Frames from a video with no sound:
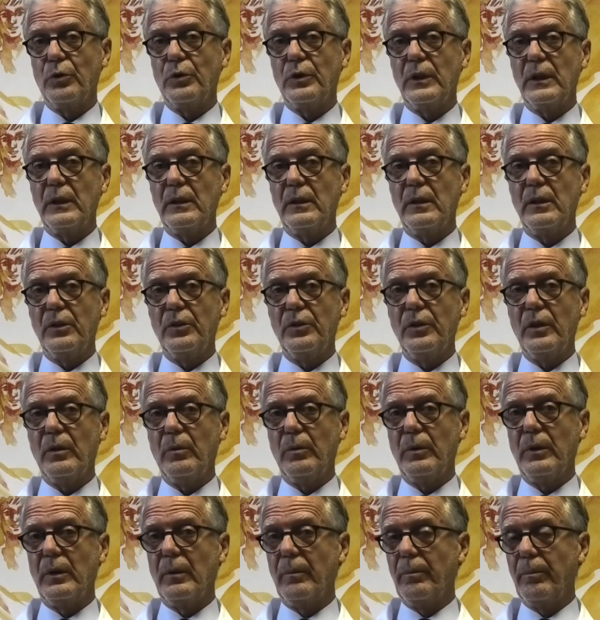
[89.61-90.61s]
ostetrici
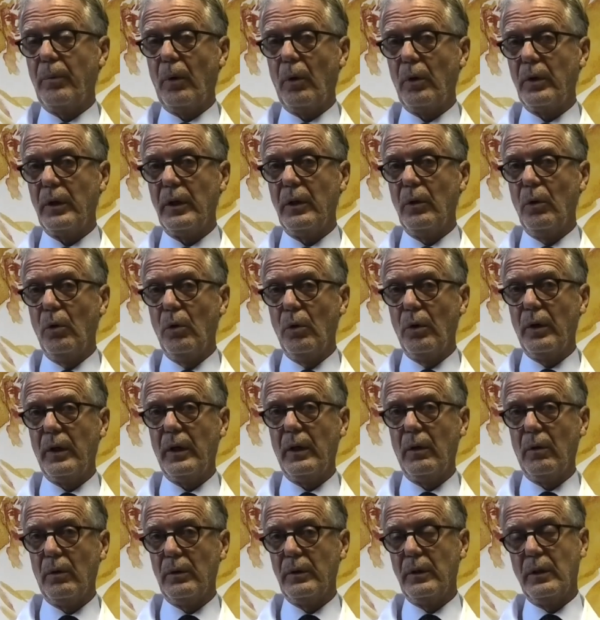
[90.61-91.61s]
quindi in poche
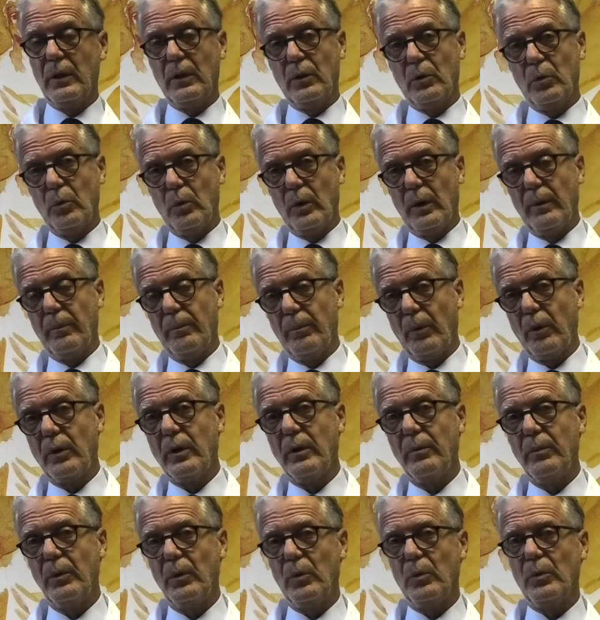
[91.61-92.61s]
ore o addirittura in
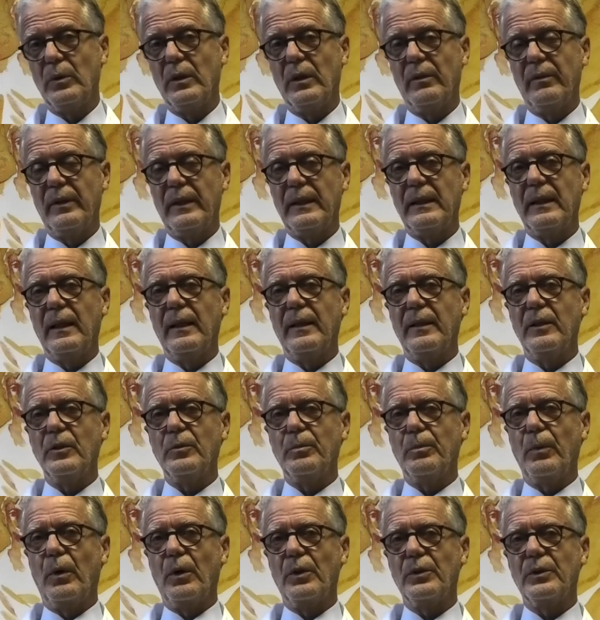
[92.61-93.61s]
pochi minuti avrete la
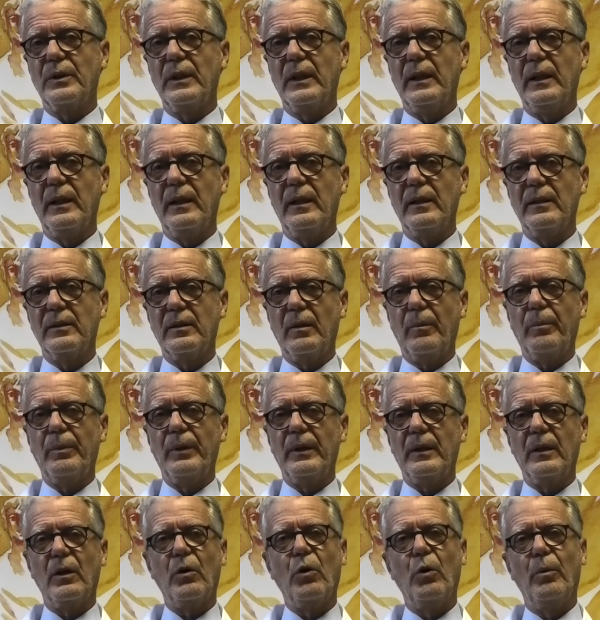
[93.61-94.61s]
risposta e
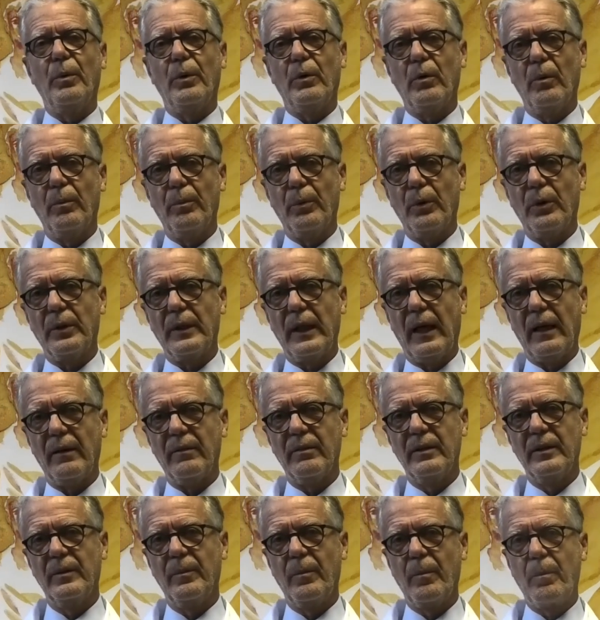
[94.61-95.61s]
sapete come
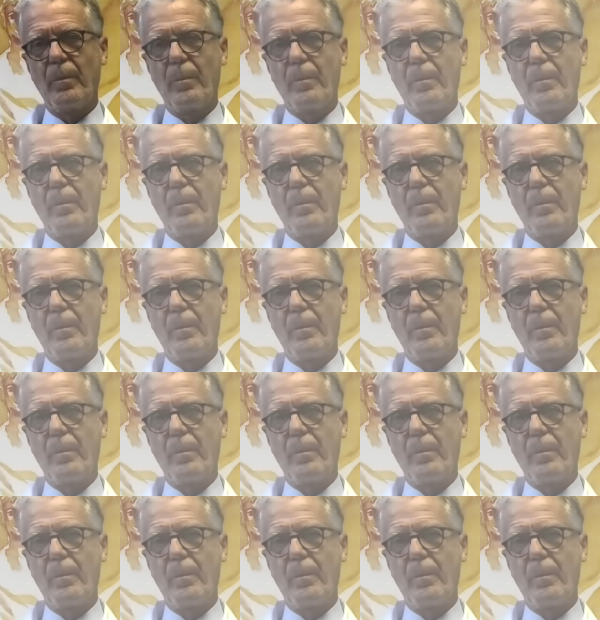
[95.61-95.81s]
comportarvi.